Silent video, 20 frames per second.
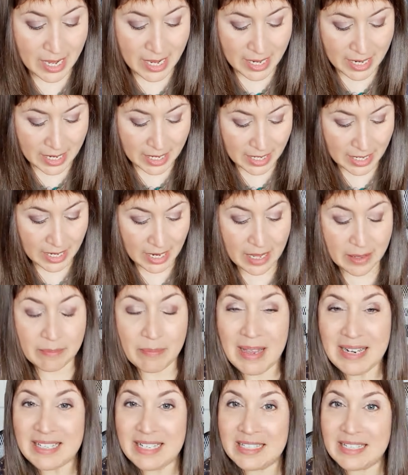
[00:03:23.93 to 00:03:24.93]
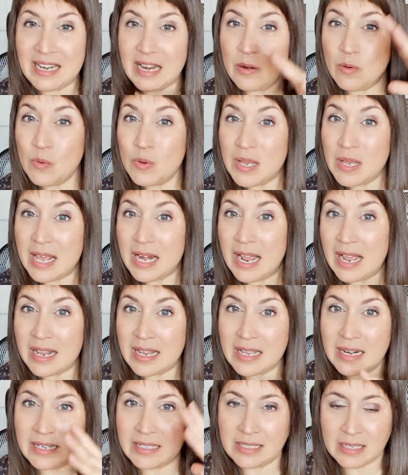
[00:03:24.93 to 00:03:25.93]
Y vas a tener un gran
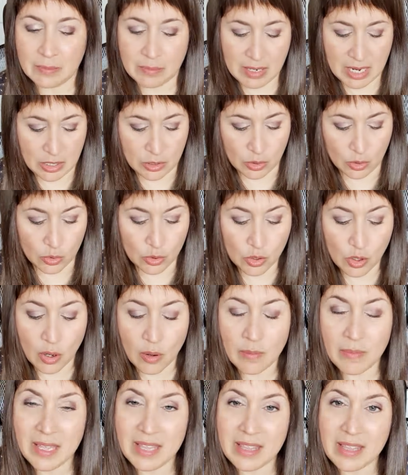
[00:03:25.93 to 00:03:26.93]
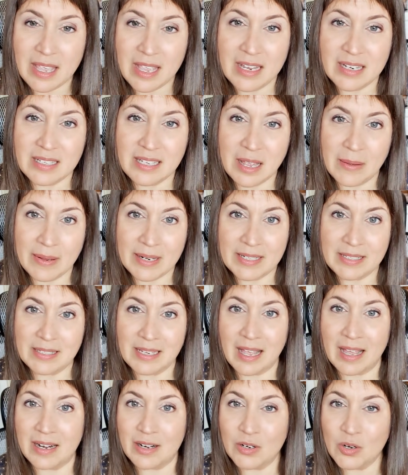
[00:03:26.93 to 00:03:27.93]
crecimiento. No me dejes de
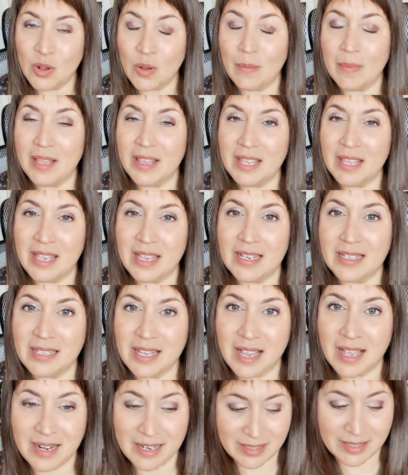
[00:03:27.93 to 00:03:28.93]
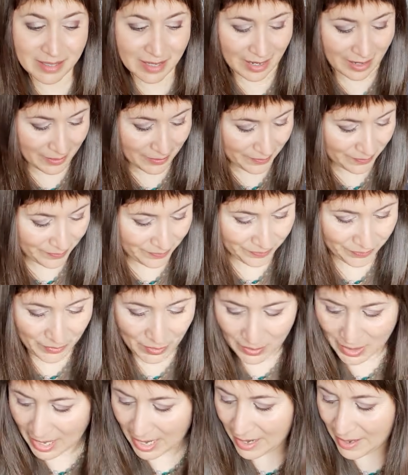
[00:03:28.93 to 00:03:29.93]
avanzar, no me dejes de crecer,
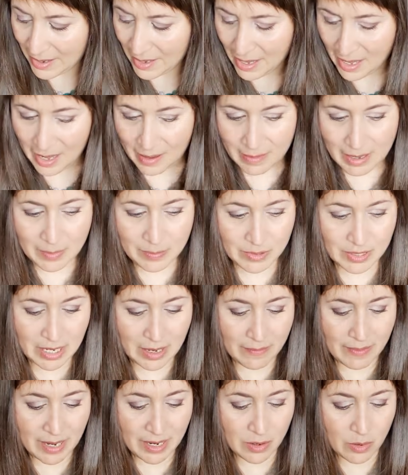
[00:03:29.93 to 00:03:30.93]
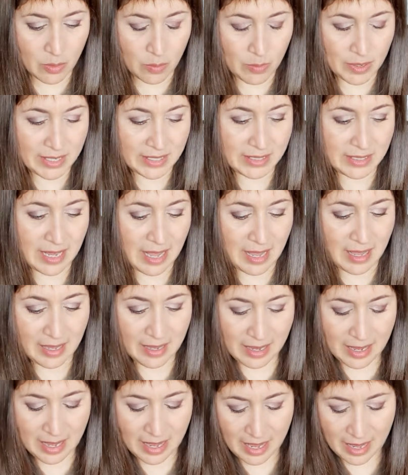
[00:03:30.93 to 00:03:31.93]
¿ok? Vamos a ver cómo está
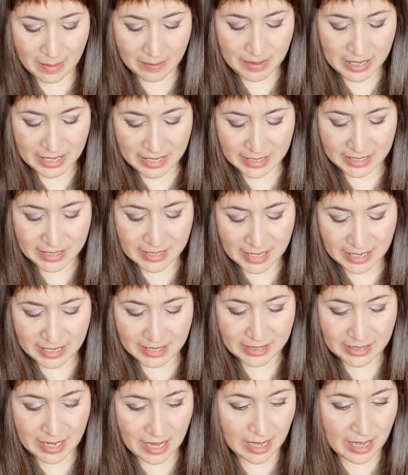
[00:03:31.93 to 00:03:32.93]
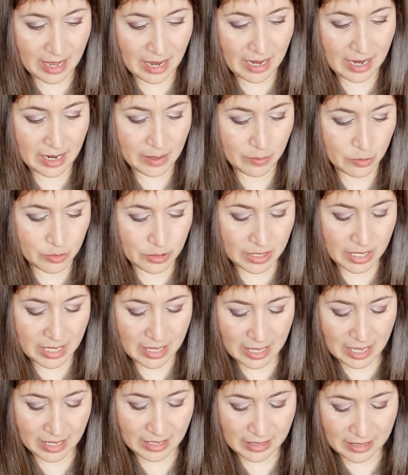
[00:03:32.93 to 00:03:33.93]
Géminis, que está a la
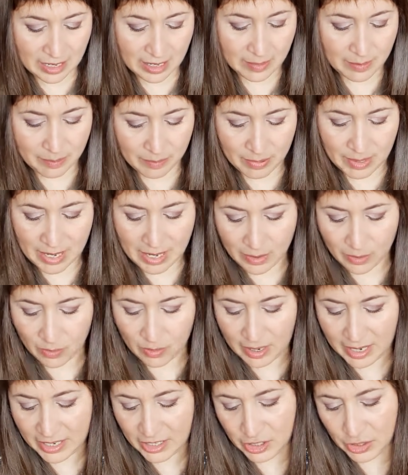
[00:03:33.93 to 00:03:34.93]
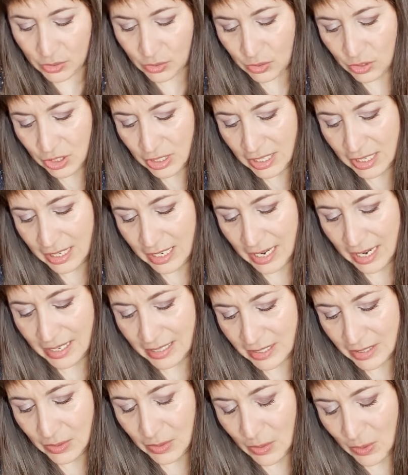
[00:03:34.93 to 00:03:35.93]
búsqueda de empleo estos
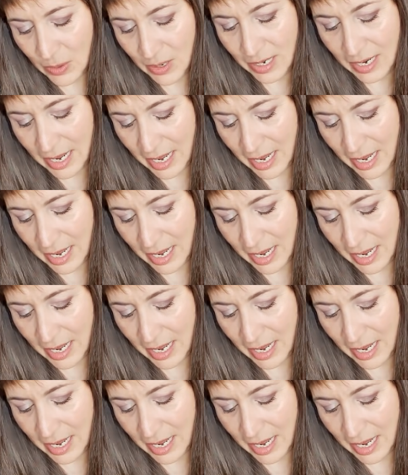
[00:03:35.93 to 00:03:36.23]
días, ¿ok?